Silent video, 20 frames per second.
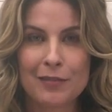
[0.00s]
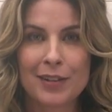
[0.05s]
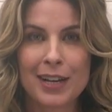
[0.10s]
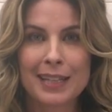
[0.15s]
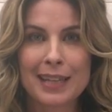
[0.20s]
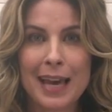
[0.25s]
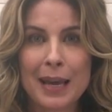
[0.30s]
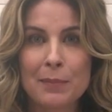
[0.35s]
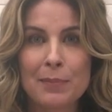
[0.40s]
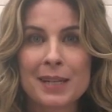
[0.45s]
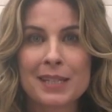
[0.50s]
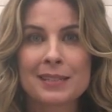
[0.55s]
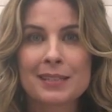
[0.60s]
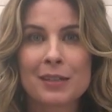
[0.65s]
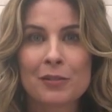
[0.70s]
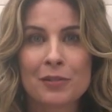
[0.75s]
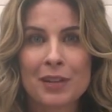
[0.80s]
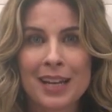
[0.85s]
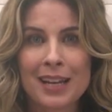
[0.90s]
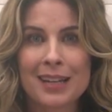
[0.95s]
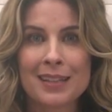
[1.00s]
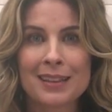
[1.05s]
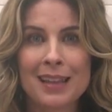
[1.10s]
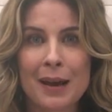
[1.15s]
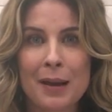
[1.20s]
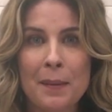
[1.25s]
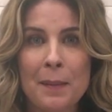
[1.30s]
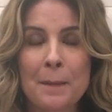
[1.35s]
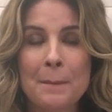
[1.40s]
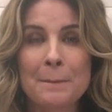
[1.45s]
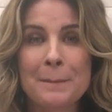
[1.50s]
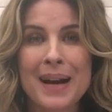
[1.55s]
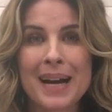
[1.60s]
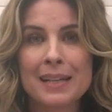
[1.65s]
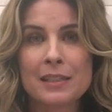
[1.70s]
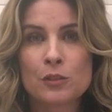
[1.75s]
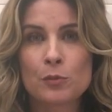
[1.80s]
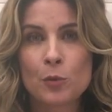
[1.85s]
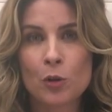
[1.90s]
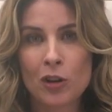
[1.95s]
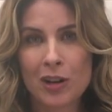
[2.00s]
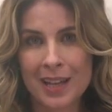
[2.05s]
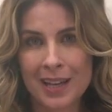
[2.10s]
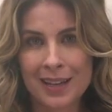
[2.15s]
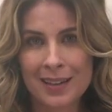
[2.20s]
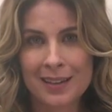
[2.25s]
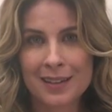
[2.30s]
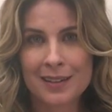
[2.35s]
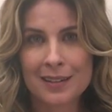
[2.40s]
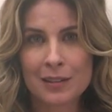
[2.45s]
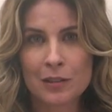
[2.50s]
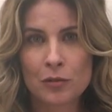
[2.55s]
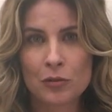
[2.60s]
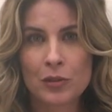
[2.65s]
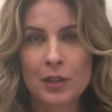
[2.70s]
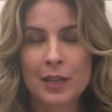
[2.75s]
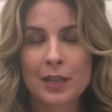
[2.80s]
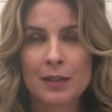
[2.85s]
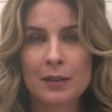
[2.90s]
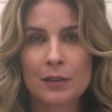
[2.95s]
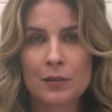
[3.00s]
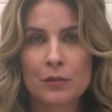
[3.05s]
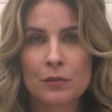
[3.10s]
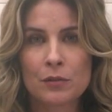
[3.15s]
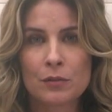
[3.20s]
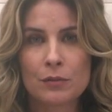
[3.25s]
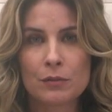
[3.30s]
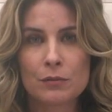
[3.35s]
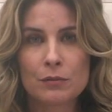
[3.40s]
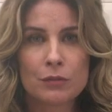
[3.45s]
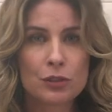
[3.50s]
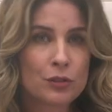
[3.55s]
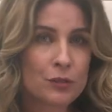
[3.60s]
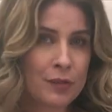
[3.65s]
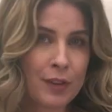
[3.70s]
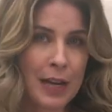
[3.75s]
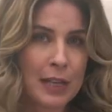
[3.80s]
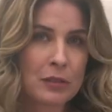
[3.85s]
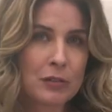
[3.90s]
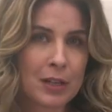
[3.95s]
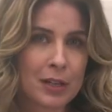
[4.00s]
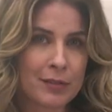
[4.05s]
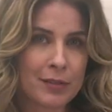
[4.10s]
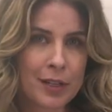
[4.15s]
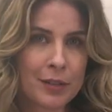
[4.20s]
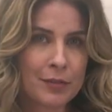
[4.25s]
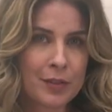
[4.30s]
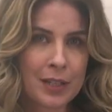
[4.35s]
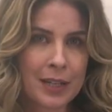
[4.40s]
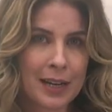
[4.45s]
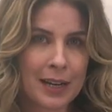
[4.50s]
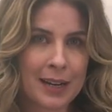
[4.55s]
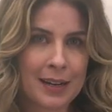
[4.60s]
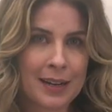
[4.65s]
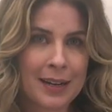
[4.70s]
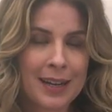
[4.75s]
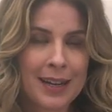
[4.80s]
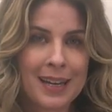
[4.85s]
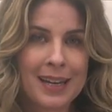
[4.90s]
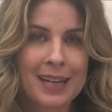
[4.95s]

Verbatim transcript: vai dar a impressão que ela está mais molenga do que de fato ela vai ficar.